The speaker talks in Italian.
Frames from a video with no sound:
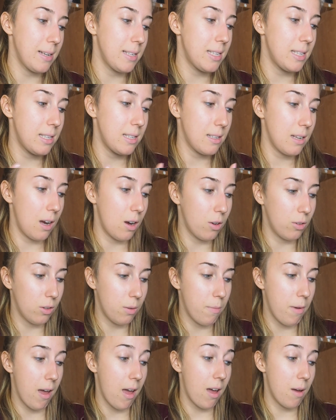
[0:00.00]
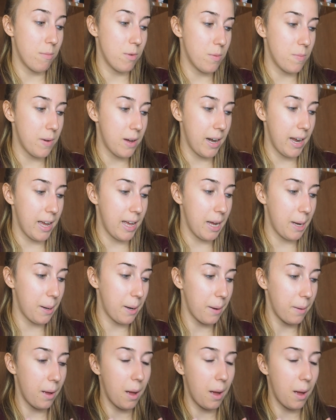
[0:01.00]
secondo me, a mio parere,